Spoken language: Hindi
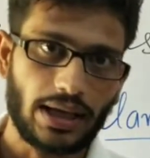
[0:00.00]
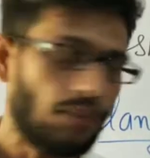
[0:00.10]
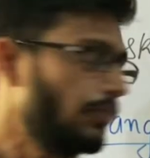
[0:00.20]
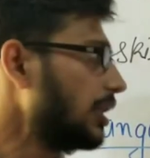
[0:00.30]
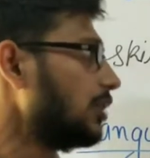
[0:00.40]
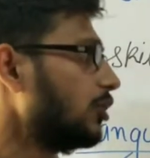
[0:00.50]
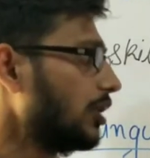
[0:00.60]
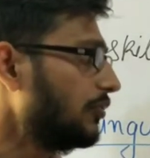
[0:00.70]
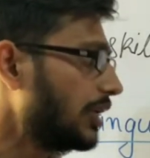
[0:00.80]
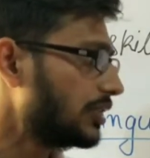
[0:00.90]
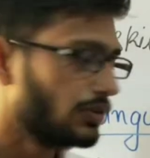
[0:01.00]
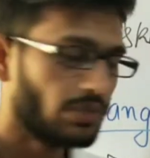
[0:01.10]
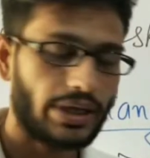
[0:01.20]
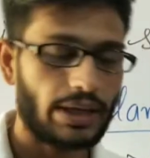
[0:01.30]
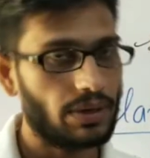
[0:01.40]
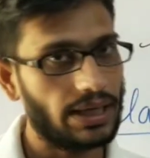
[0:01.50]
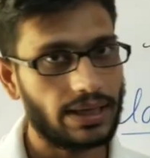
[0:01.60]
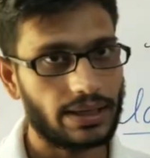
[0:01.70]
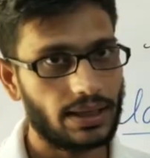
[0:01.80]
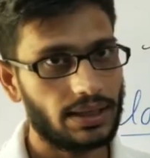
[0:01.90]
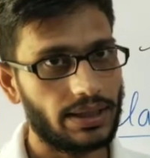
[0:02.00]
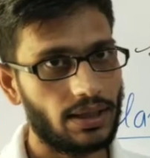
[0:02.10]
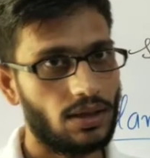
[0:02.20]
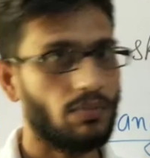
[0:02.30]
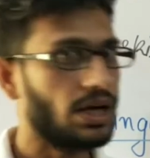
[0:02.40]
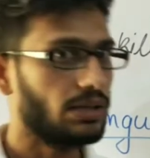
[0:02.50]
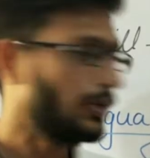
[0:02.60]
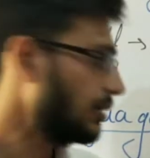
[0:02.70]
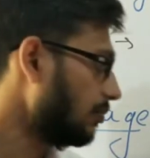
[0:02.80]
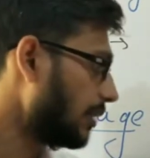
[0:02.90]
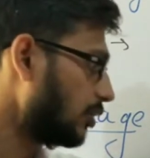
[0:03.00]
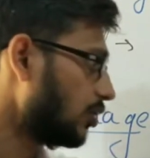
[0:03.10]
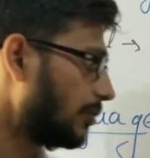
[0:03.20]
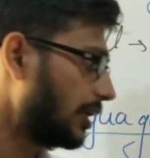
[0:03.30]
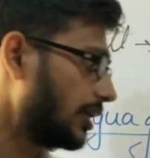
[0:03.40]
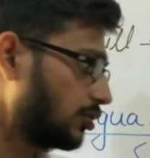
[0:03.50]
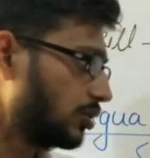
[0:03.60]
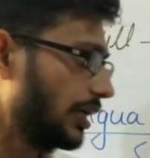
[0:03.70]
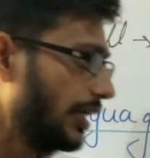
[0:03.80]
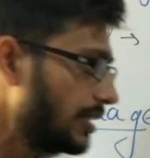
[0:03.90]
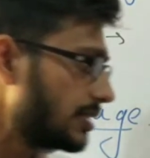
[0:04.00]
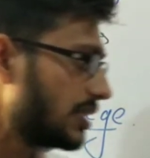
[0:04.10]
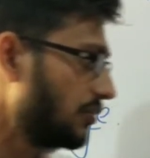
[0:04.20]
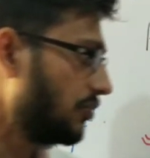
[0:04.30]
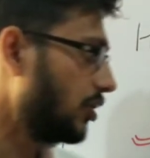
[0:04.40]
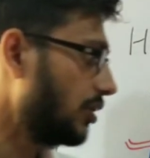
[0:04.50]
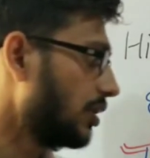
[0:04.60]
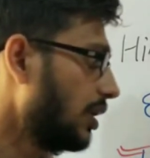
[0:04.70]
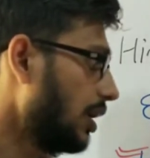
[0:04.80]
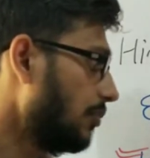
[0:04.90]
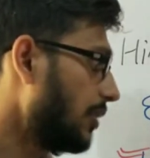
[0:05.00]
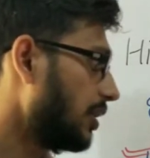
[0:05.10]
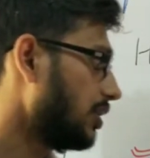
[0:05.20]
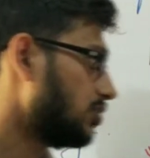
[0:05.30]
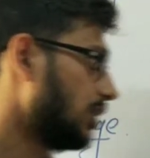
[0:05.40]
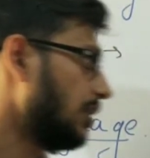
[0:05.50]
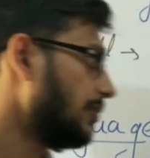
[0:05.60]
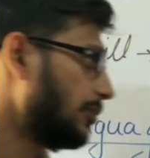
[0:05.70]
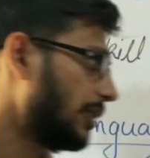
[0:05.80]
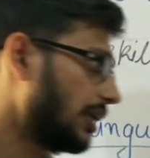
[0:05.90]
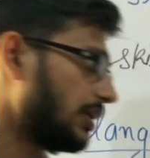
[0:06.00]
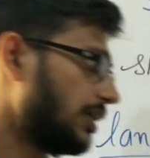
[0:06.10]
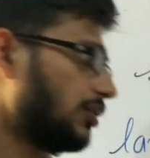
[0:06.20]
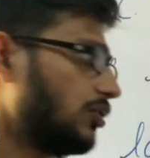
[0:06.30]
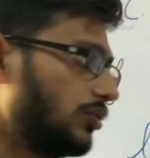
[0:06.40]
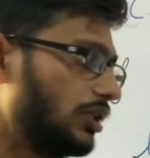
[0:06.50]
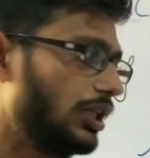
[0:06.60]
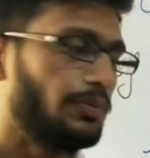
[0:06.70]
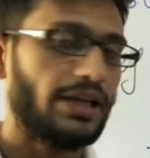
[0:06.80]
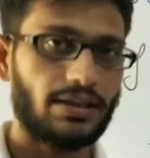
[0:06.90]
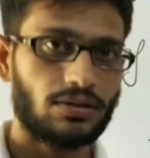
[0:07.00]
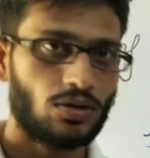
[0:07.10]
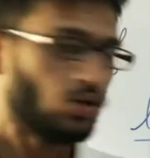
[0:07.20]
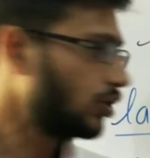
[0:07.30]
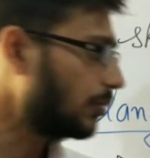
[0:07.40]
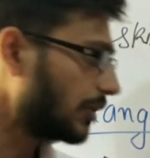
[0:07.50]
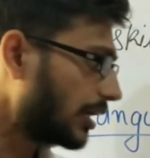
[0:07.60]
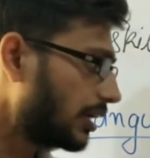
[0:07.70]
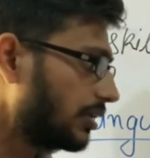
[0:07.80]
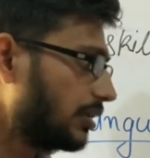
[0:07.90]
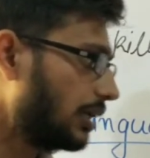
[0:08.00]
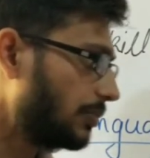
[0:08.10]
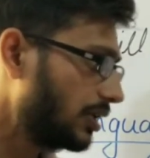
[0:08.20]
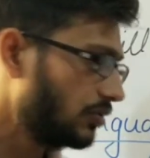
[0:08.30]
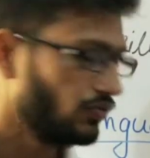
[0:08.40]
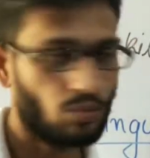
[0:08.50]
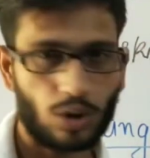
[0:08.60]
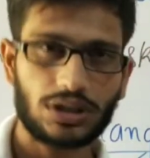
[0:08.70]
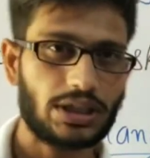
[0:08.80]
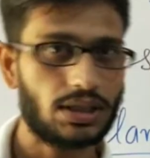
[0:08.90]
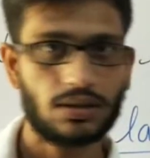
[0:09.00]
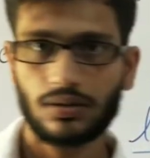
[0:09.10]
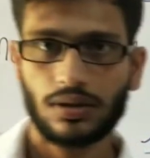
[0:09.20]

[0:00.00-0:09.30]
हम बिना नोटिफिकेशन पढ़े अप्लाई कर देते हैं बाद में मानो हमारा तो था इन स्क्रिप्ट फॉन्ट बट इसके लिए मैं मांगा था कुरुति देव टेन तो हम क्या करते हैं यहाँ पर बहुत ज़्यादा